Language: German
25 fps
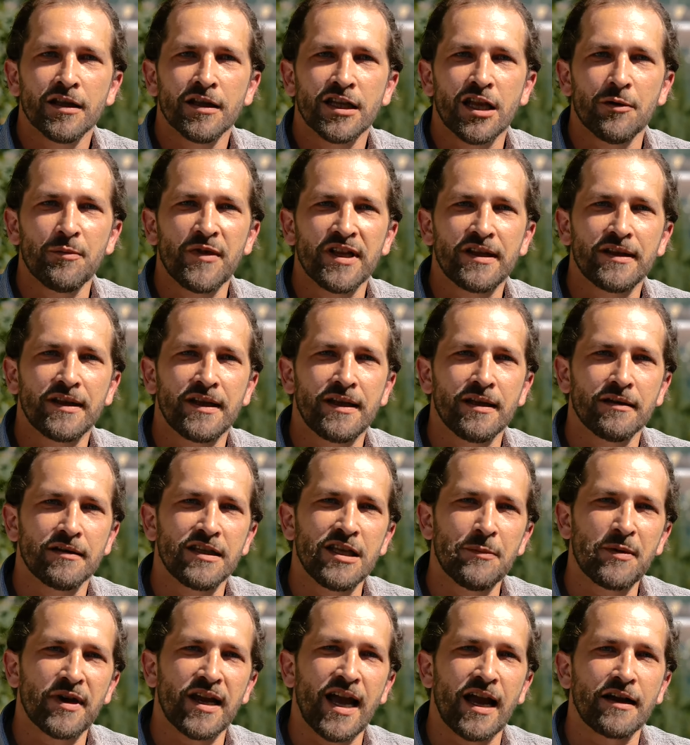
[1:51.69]
damit
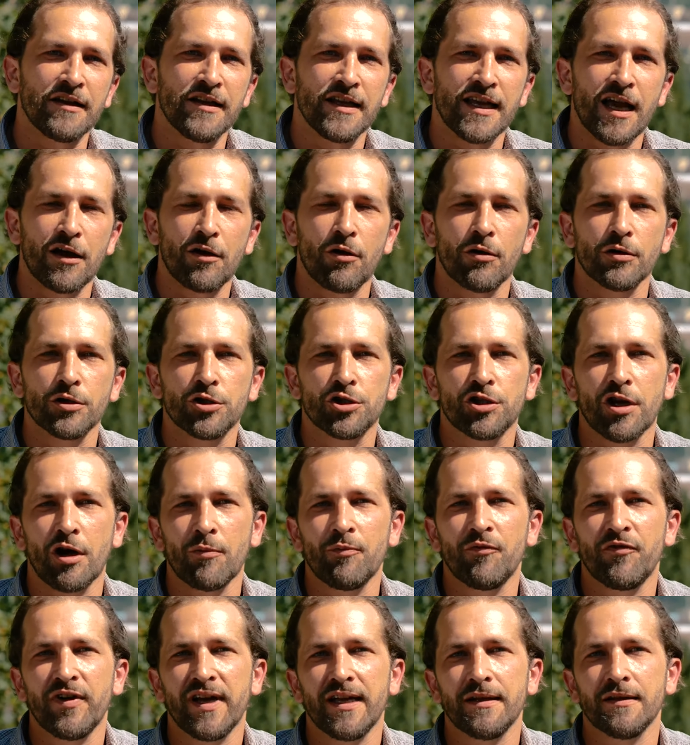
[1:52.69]
die Begegnung auch kann
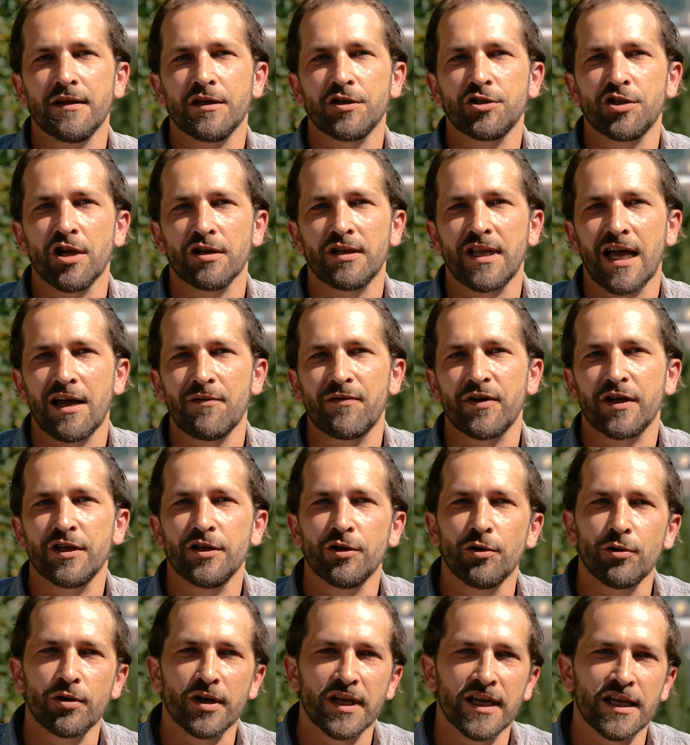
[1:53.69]
stattfinden kann, statt einfach
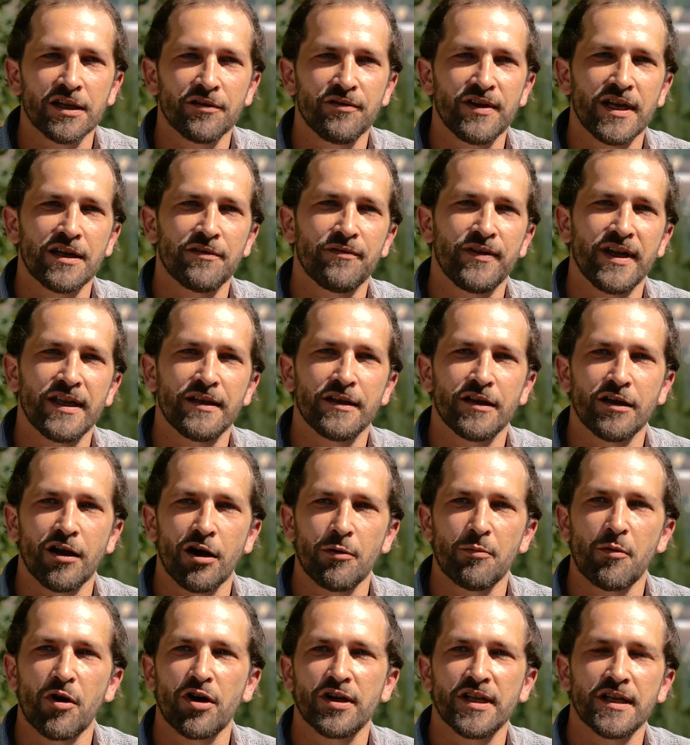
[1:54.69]
nur irgendwie finden, ja,
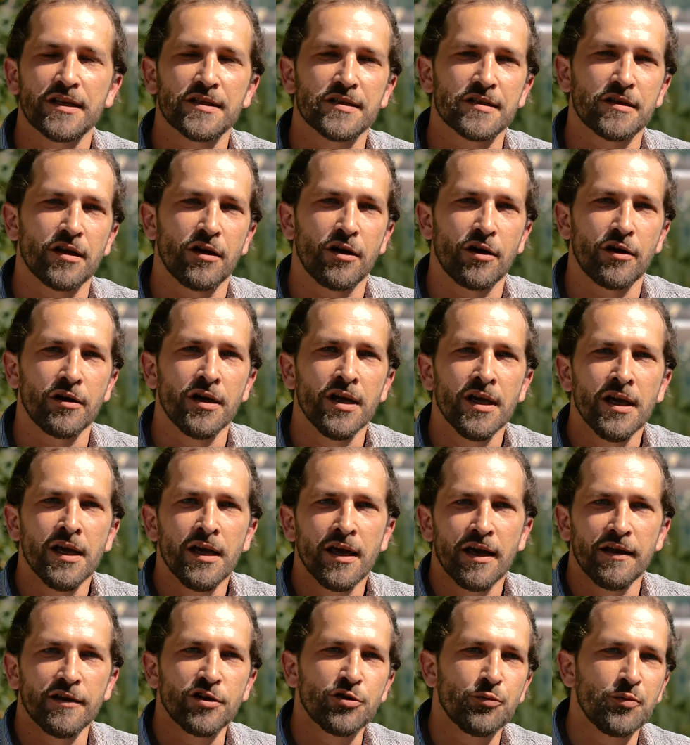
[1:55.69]
wir machen jetzt da
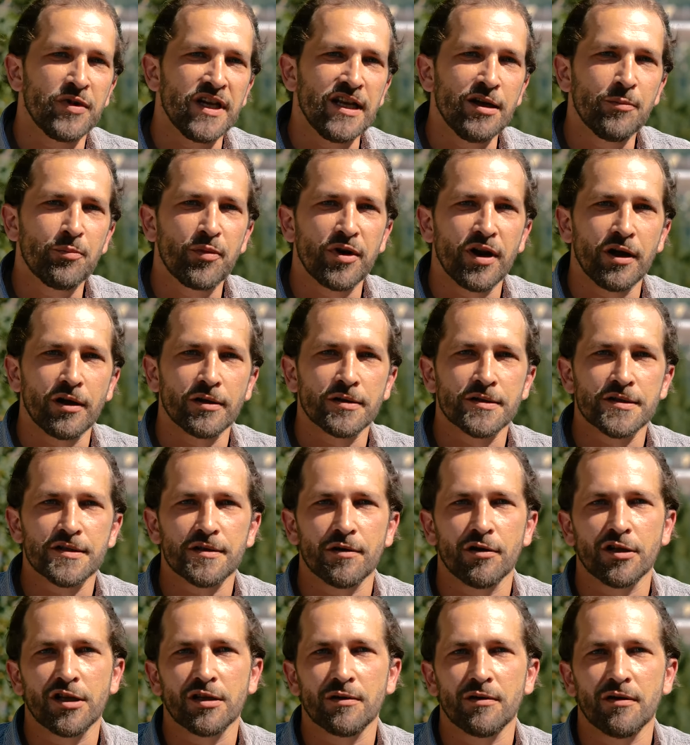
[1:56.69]
einen Spielplatz
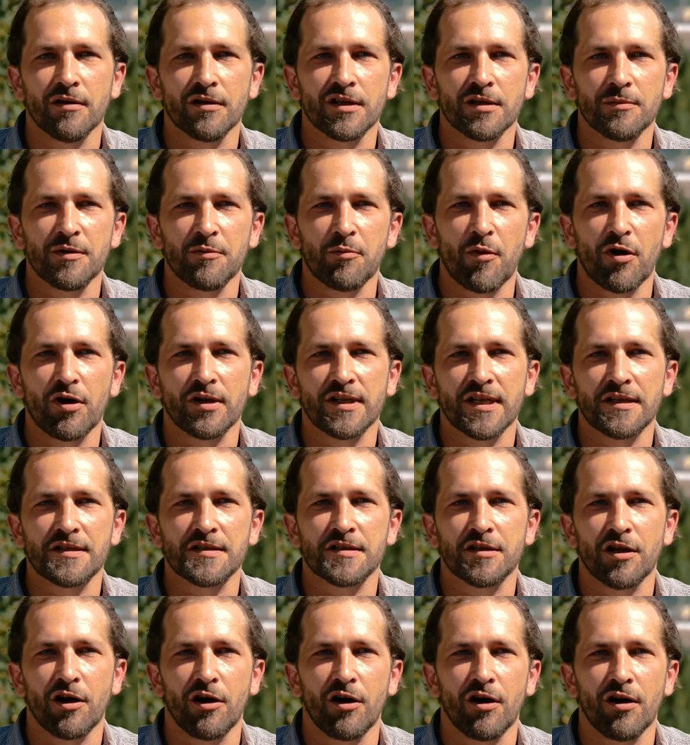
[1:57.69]
oder, oder wir machen
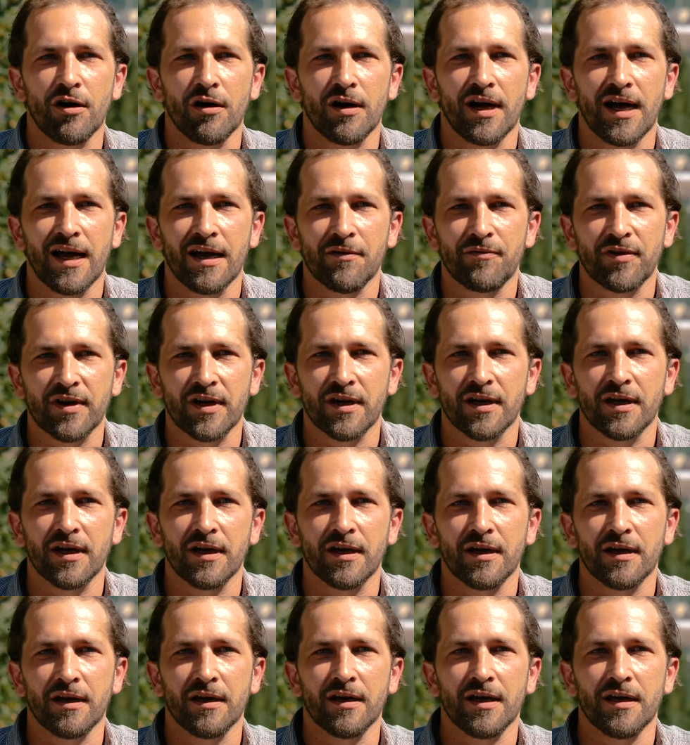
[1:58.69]
jetzt da einfach
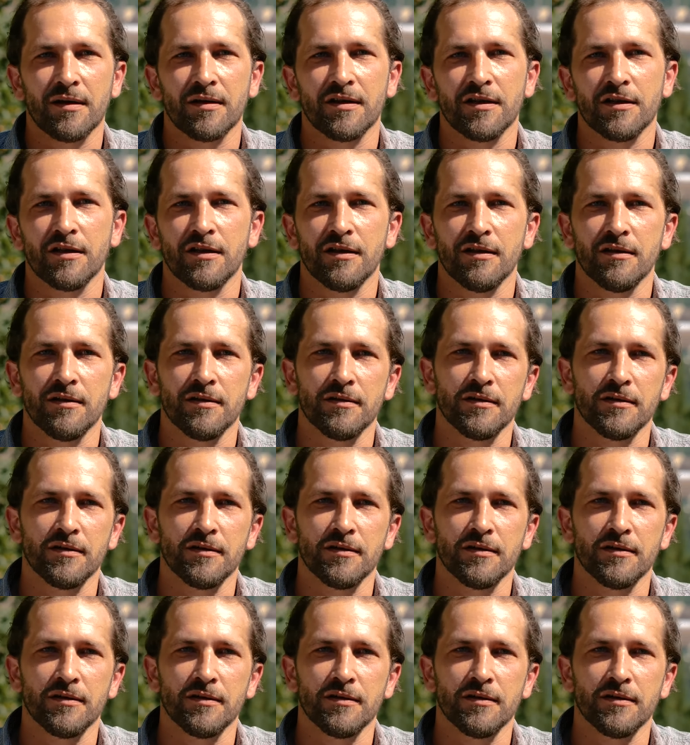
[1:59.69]
äh, den